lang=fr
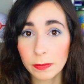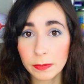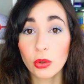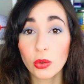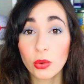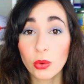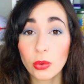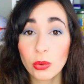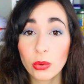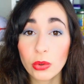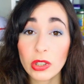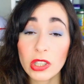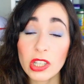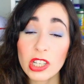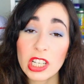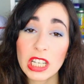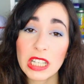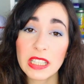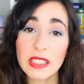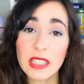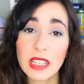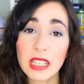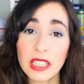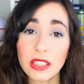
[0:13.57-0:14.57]
Donc
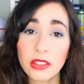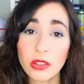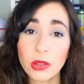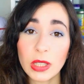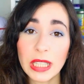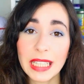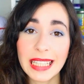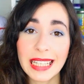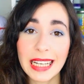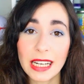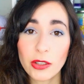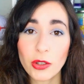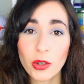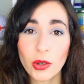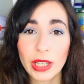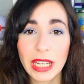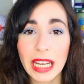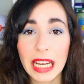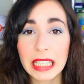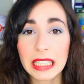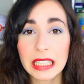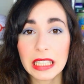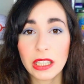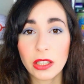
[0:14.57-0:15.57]
j'ai sélectionné quelques
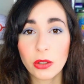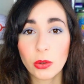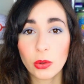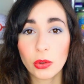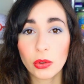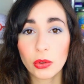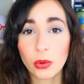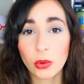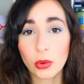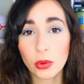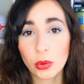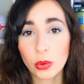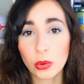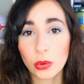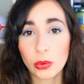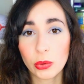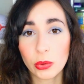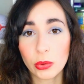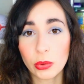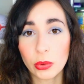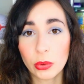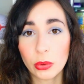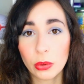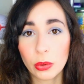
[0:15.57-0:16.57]
cartes qui cotent
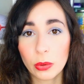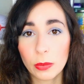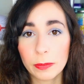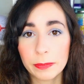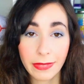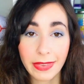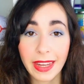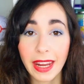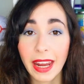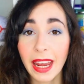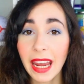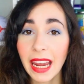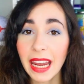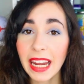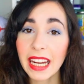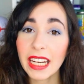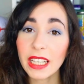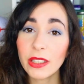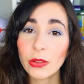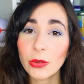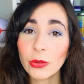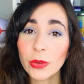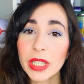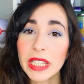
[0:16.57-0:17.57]
au-dessus.
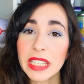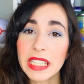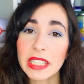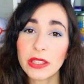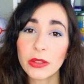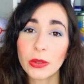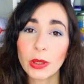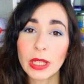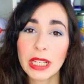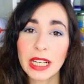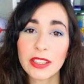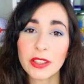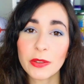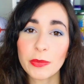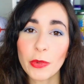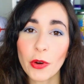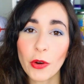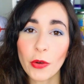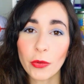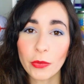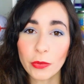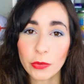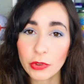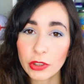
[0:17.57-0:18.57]
Et donc si ce
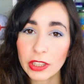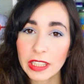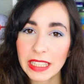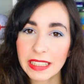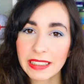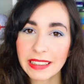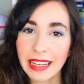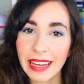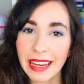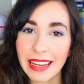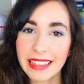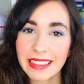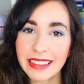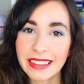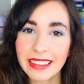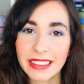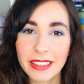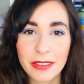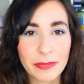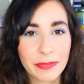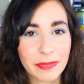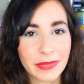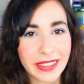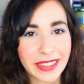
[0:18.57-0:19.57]
classement vous intéresse,
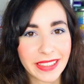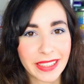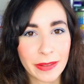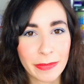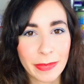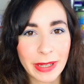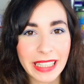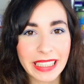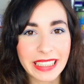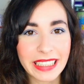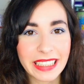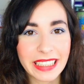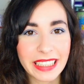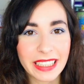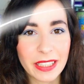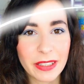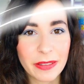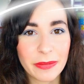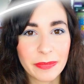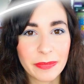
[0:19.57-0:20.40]
c'est parti